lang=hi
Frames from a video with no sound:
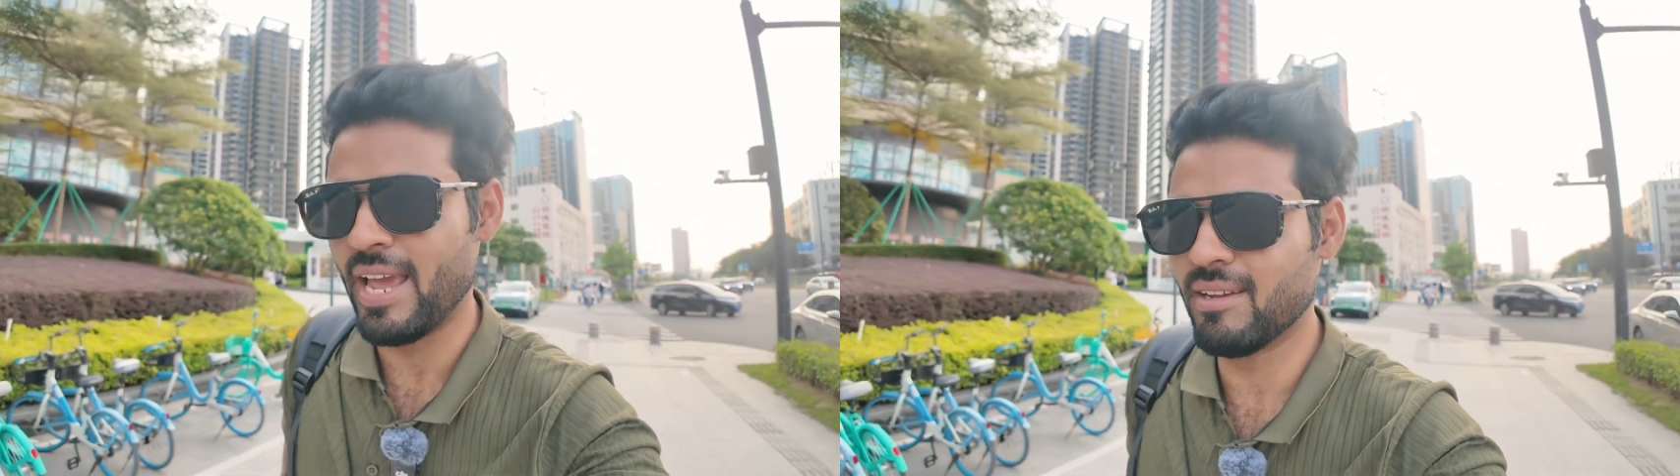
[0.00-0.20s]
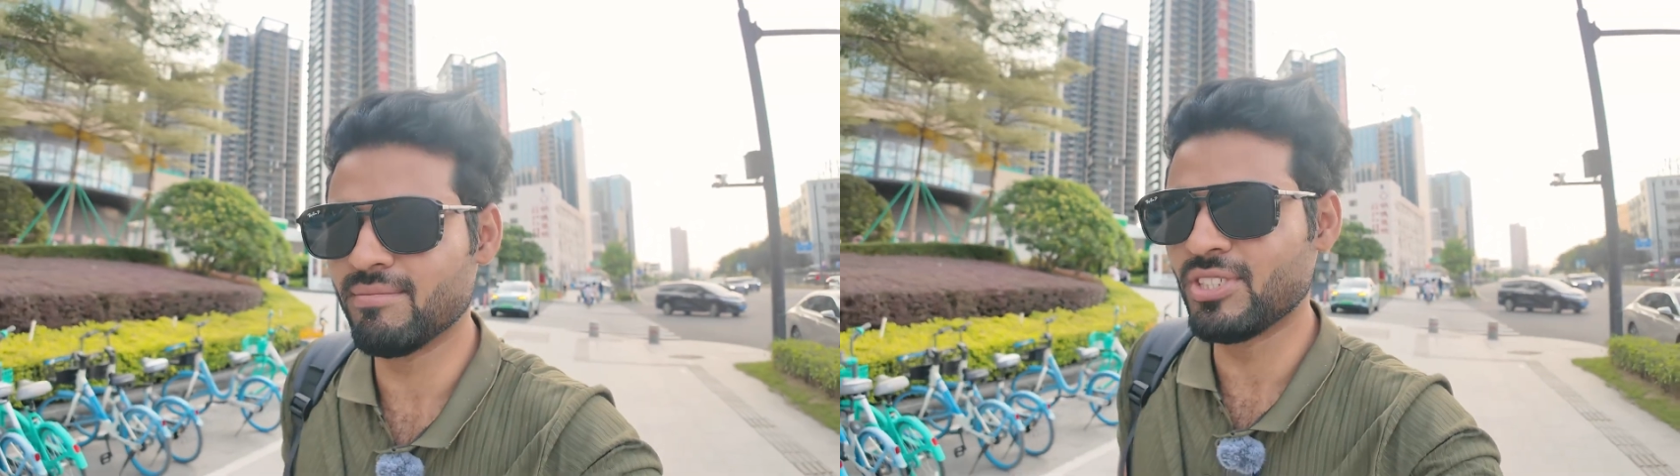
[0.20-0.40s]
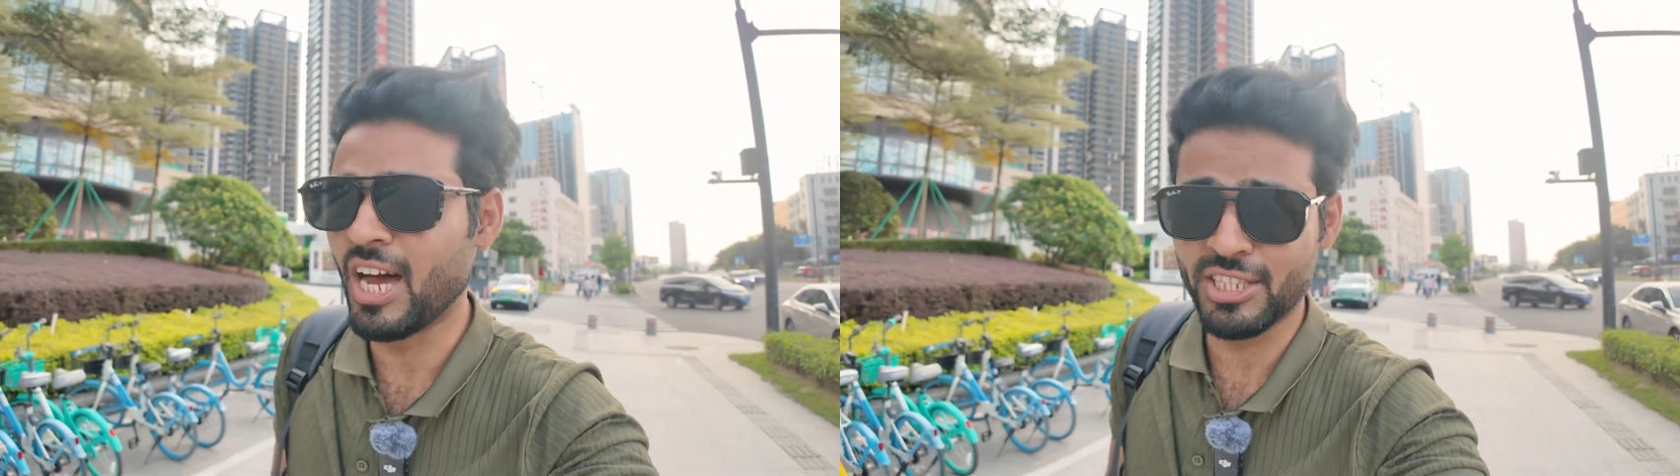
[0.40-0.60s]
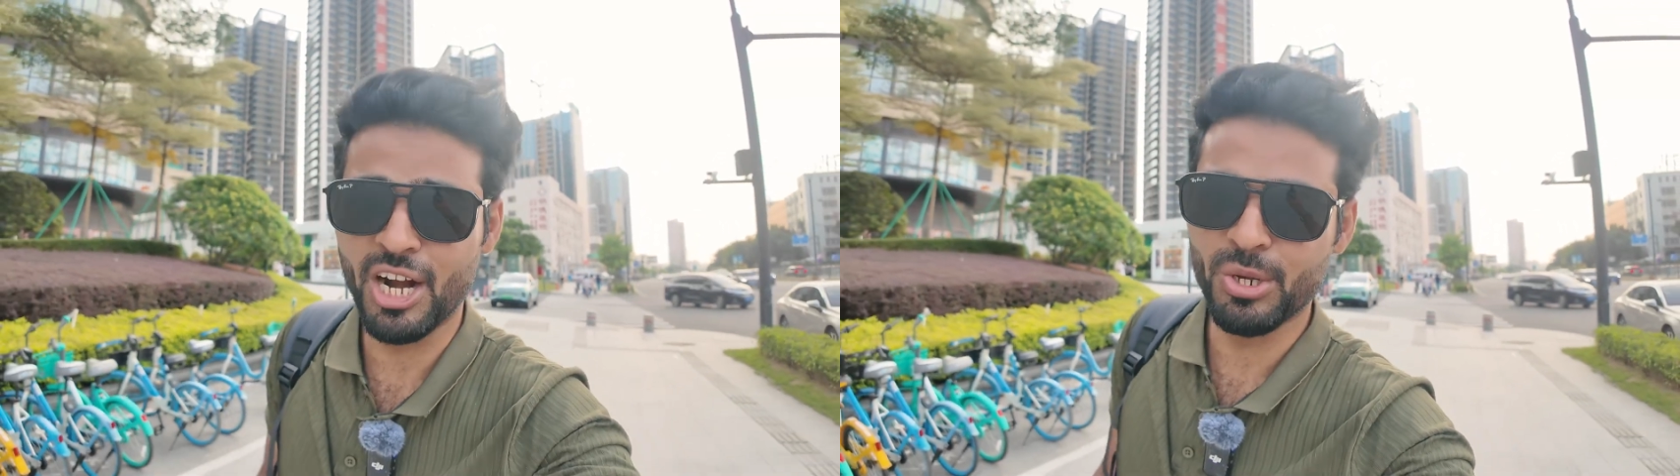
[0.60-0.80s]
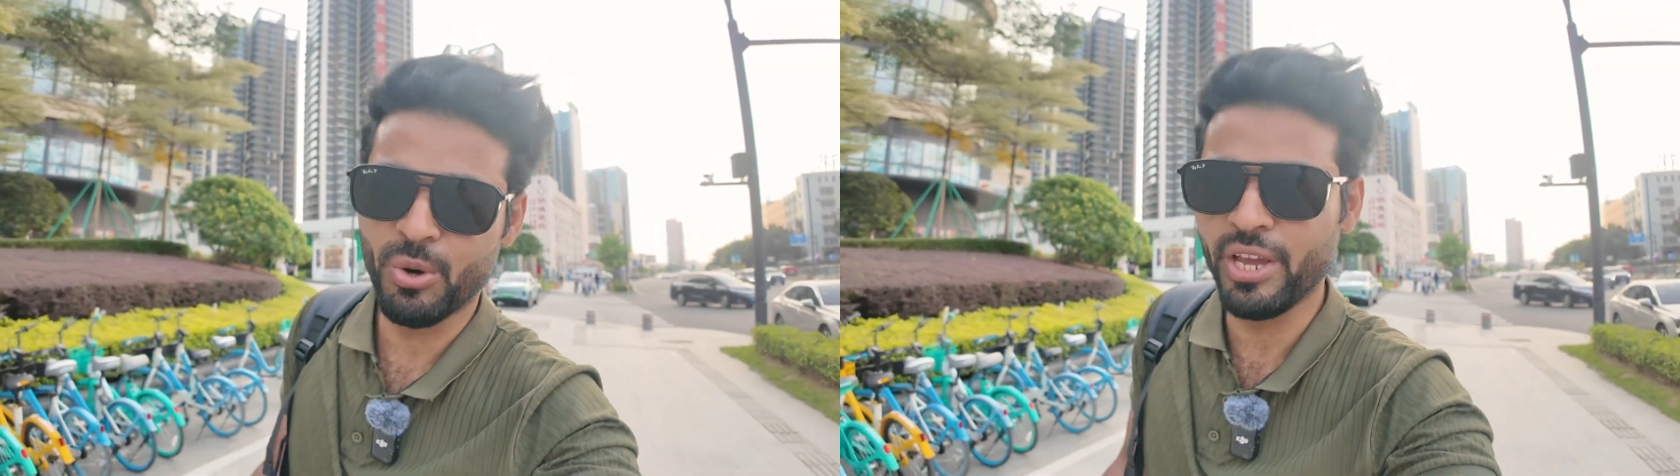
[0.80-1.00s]
लाइक
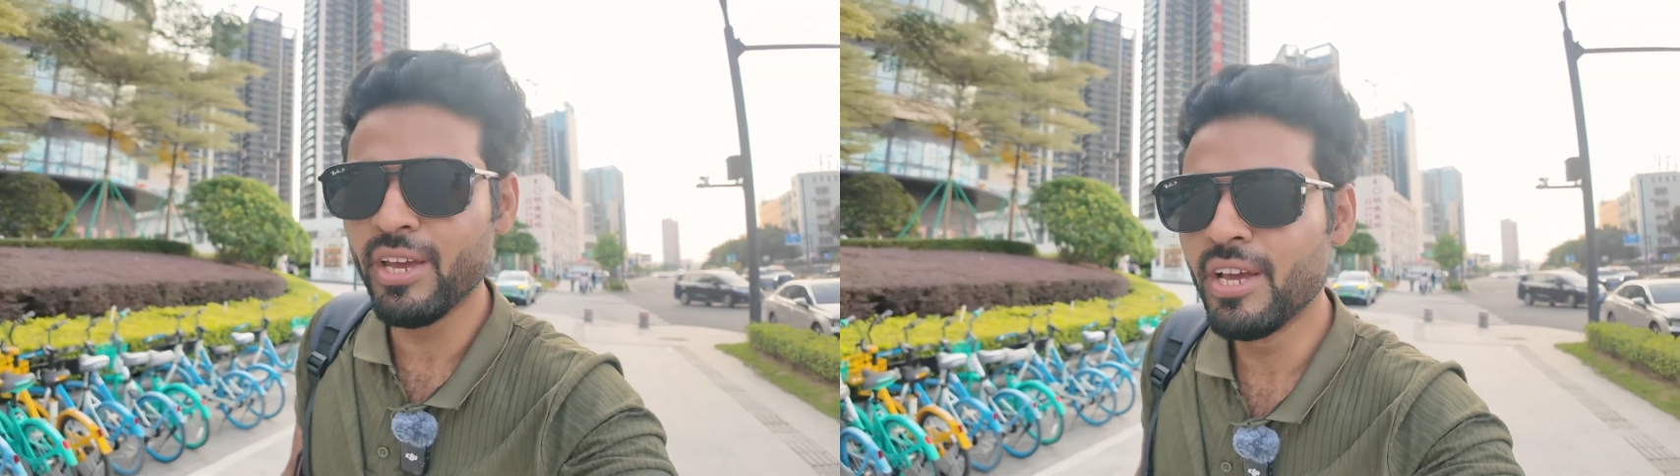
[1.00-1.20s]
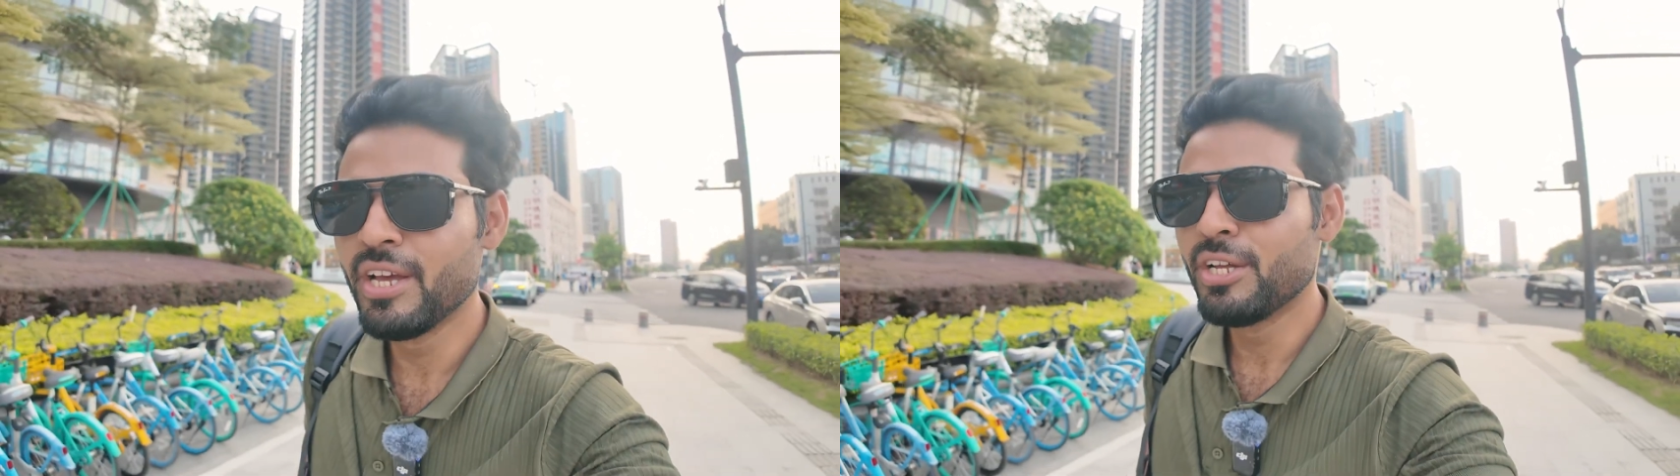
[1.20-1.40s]
सात आठ होंगी